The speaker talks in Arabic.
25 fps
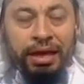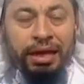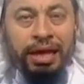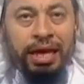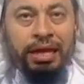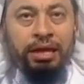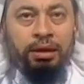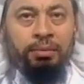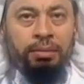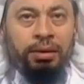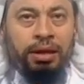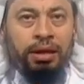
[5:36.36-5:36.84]

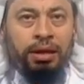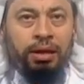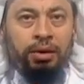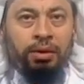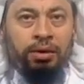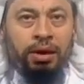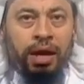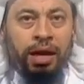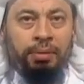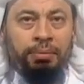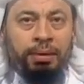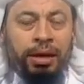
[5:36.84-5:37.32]
كان يمكن
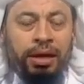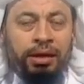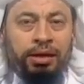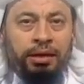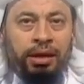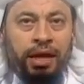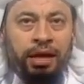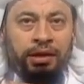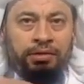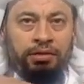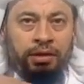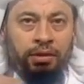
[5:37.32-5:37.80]
لعرابي أن
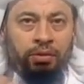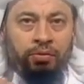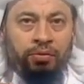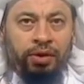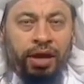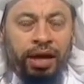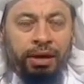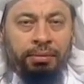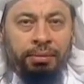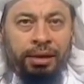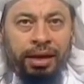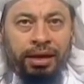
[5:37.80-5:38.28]
يتحصنوا
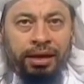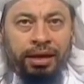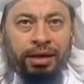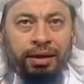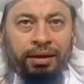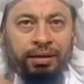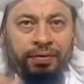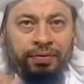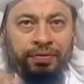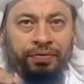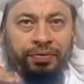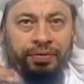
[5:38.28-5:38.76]
في
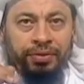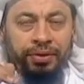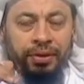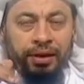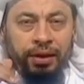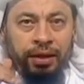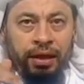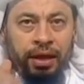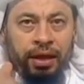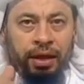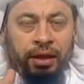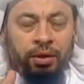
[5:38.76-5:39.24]
أماكن
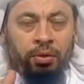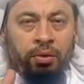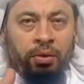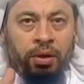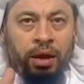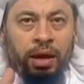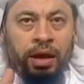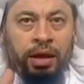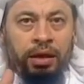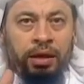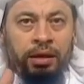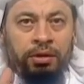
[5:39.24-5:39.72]

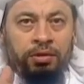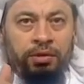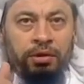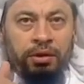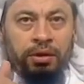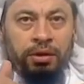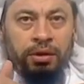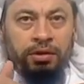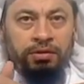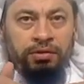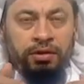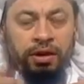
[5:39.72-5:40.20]

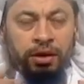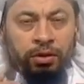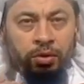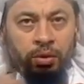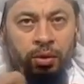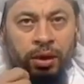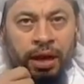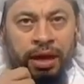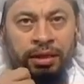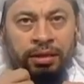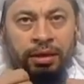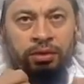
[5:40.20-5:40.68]

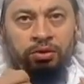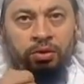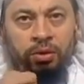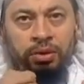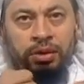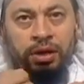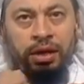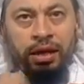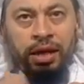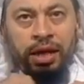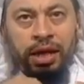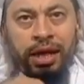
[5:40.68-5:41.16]
ويصيد هذا
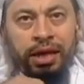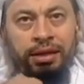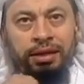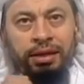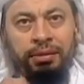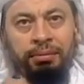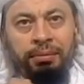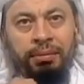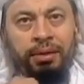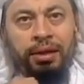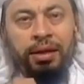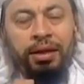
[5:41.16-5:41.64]
الجند
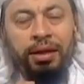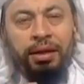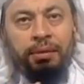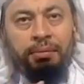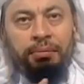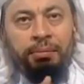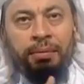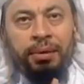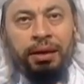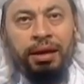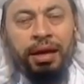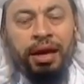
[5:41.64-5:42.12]
القادم
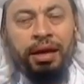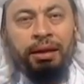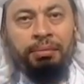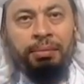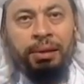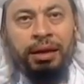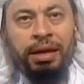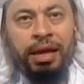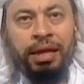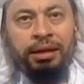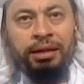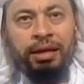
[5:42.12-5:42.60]

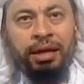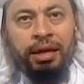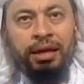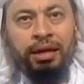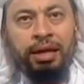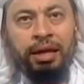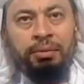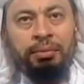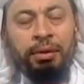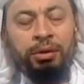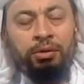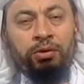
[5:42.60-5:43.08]
بالبنادق
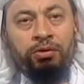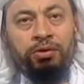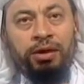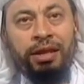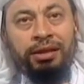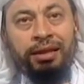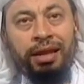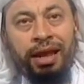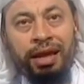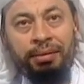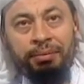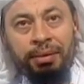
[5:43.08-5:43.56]
كما
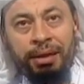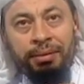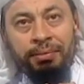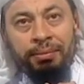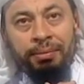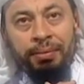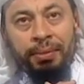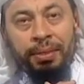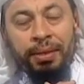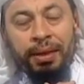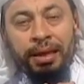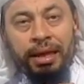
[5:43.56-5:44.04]
تصاد
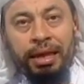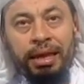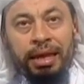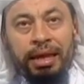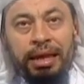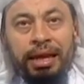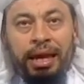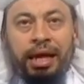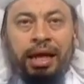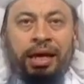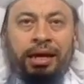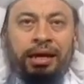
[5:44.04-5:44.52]
الحمام
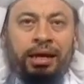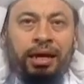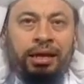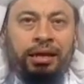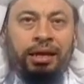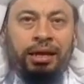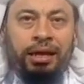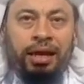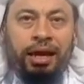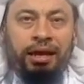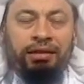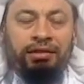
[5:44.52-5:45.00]

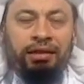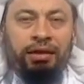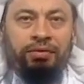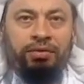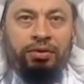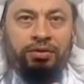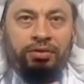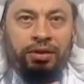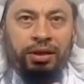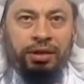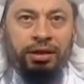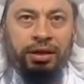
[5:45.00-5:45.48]
لكن
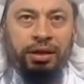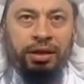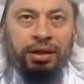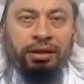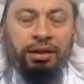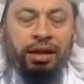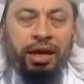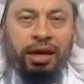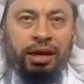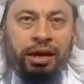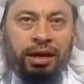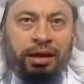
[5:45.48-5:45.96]
للأسف
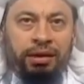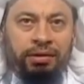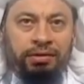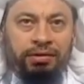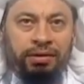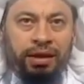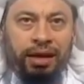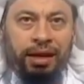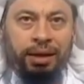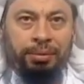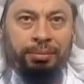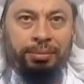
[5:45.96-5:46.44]
الشديد قرر
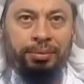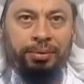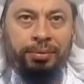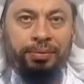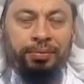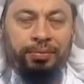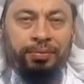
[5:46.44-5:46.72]
الانسحاب